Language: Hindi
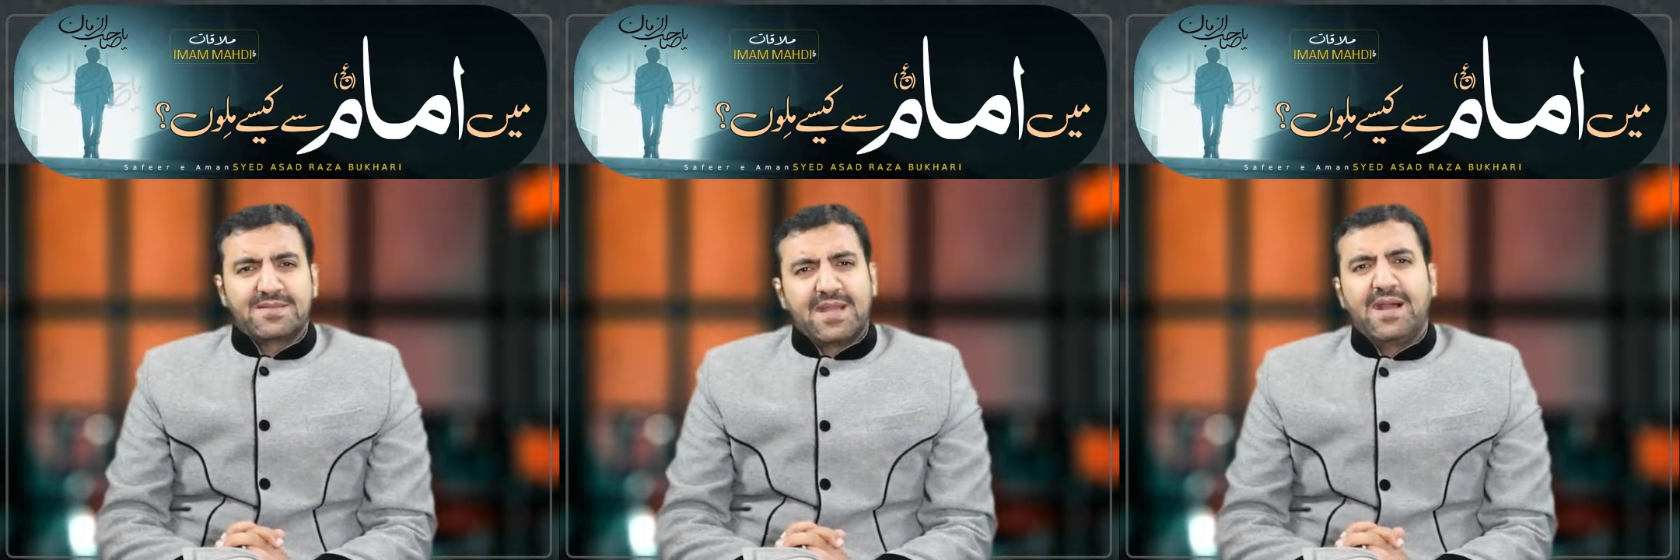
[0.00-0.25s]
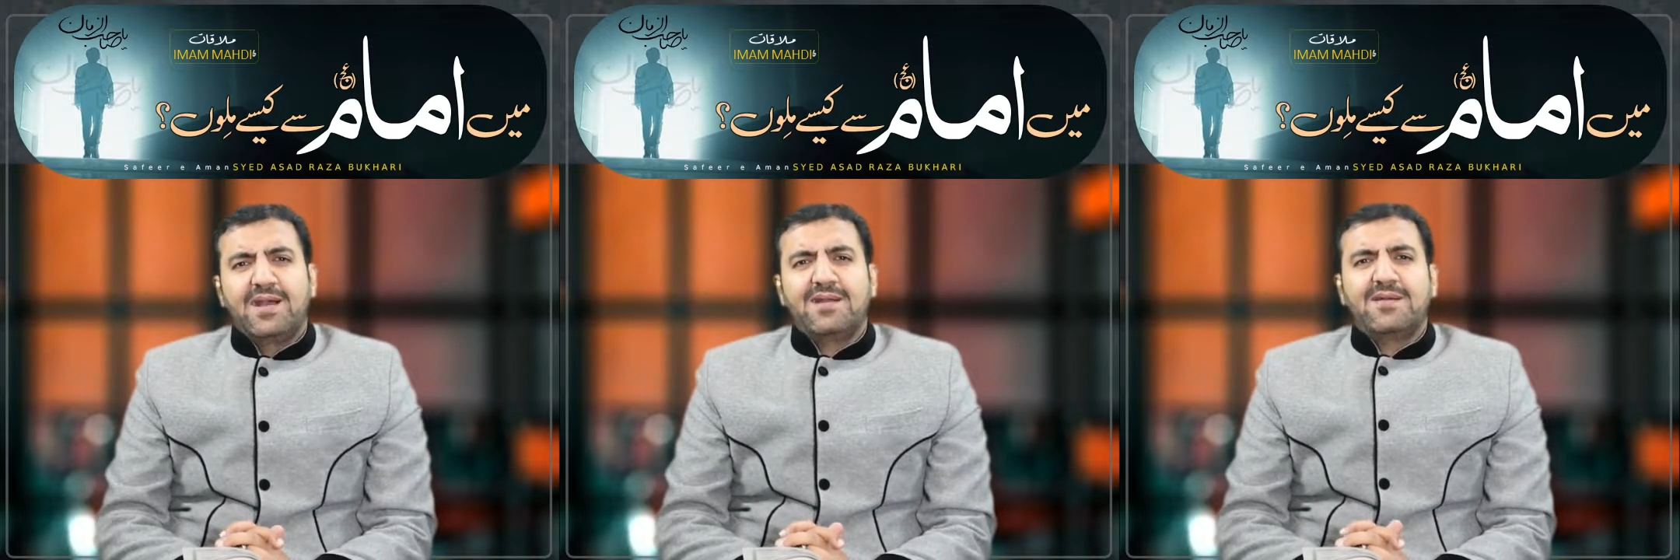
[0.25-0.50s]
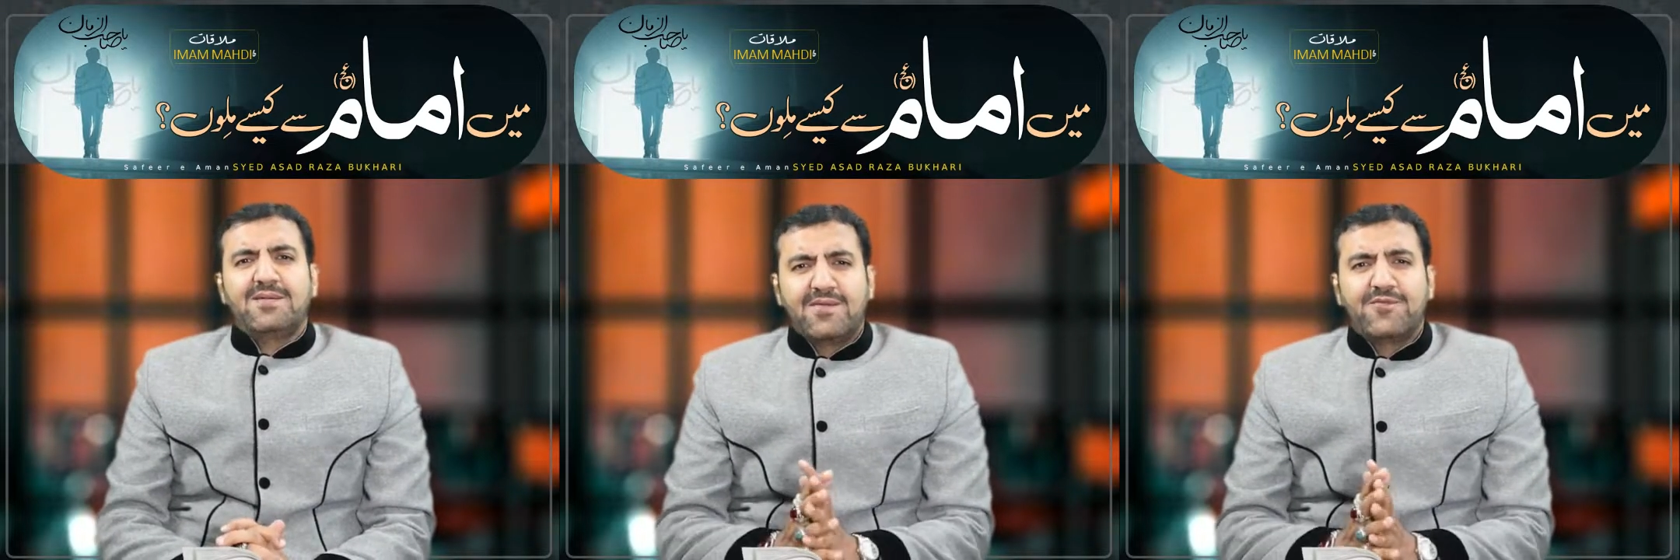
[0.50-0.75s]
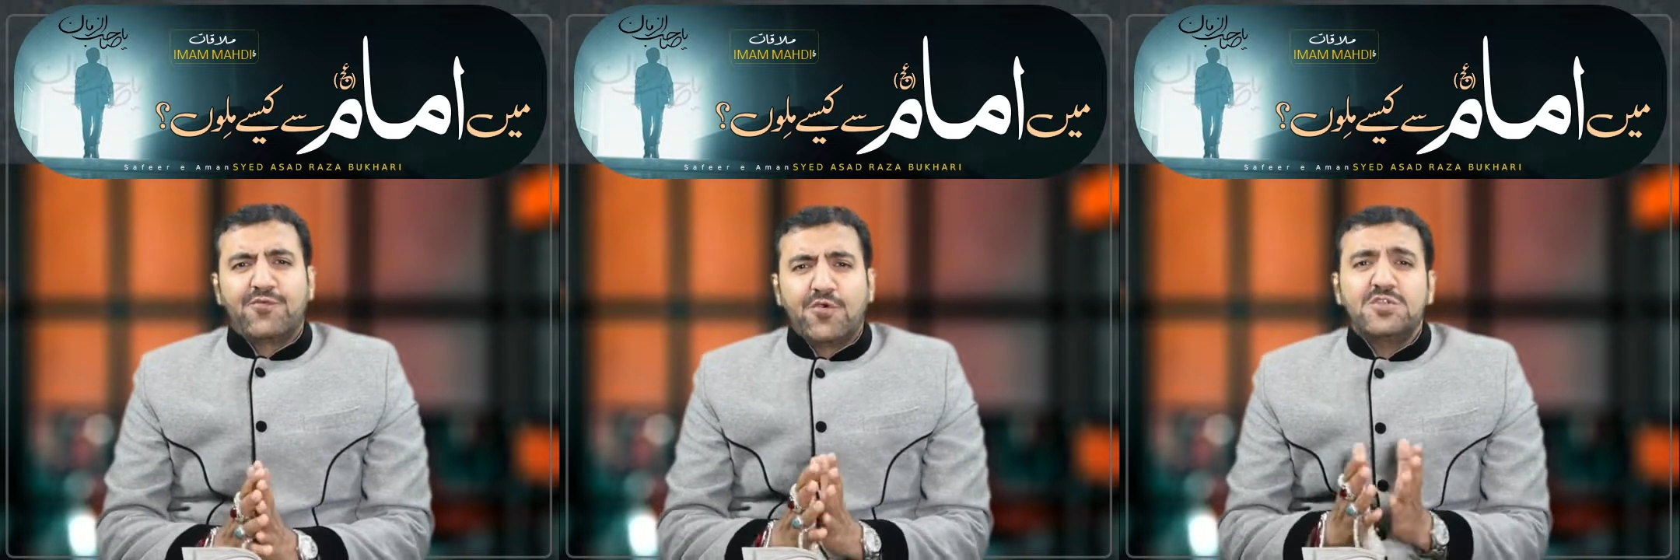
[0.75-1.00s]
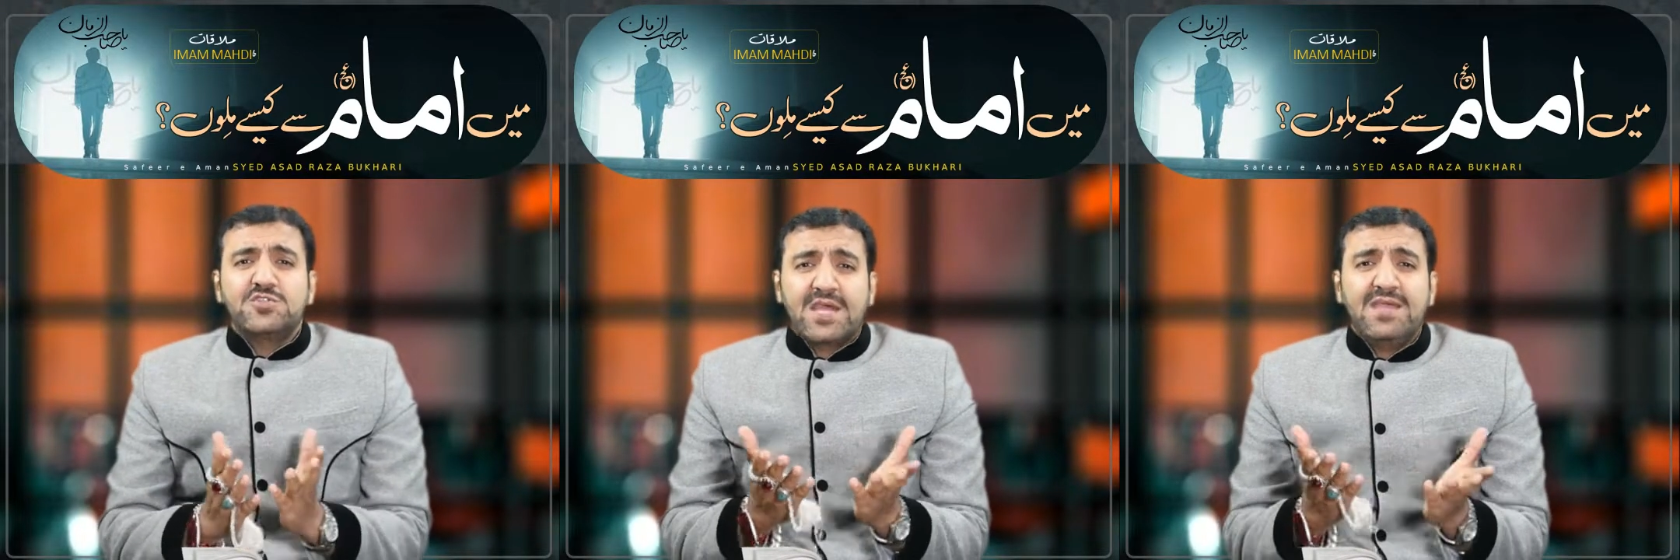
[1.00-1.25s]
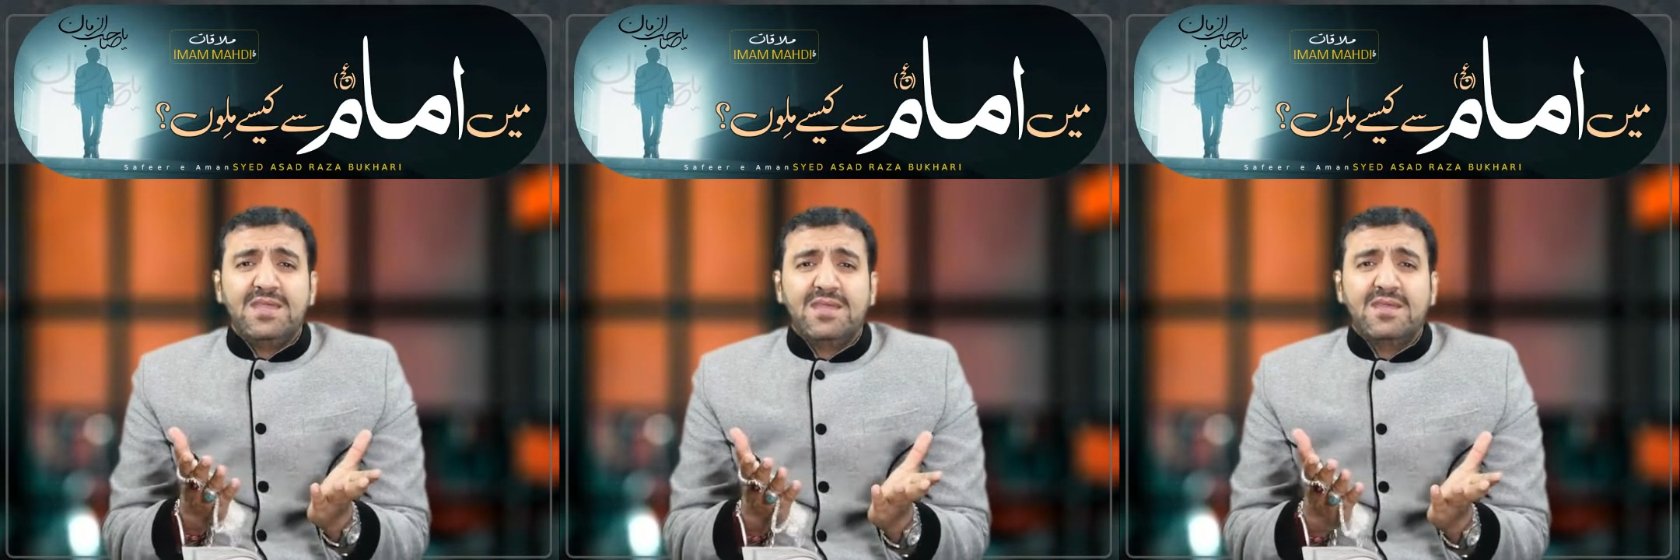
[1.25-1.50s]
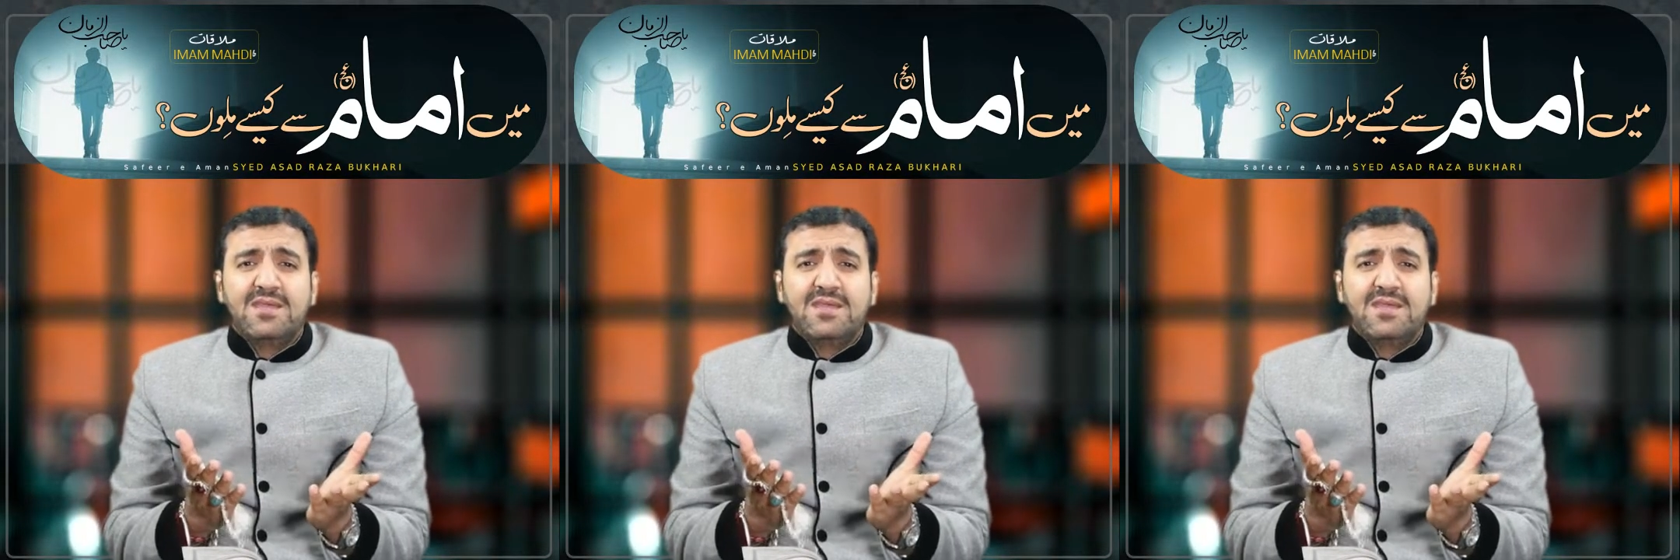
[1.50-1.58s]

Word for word: कहा वो चाहें